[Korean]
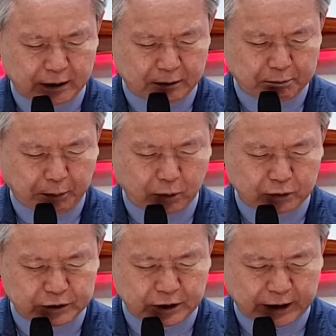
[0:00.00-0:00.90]

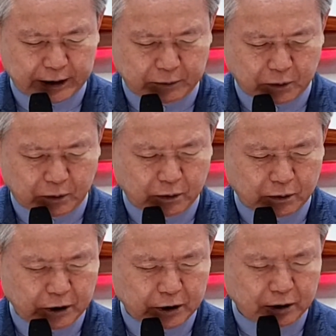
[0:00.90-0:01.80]
복을 내리고
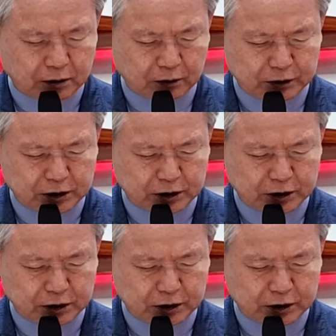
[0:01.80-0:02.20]
너희